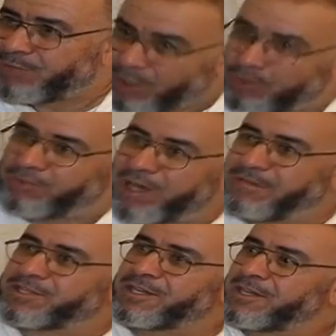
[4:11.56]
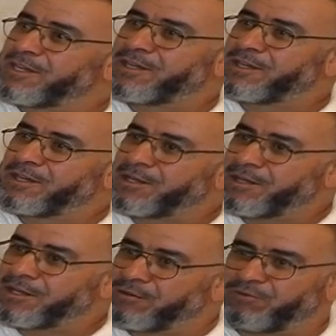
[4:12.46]
معروف هذا
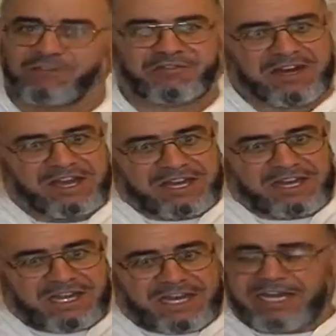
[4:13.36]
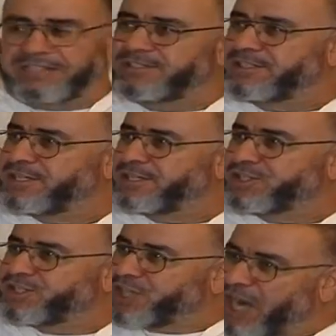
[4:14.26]
ففرق الان
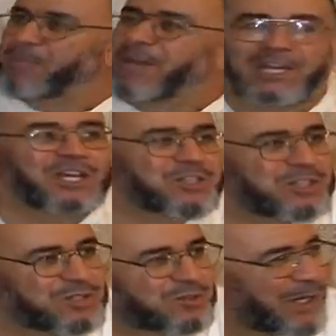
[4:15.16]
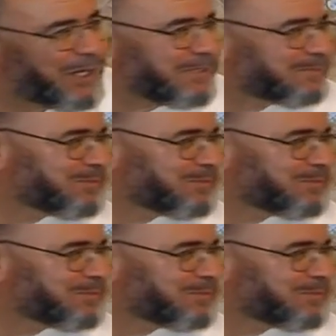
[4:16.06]
الشعب الى صنصفين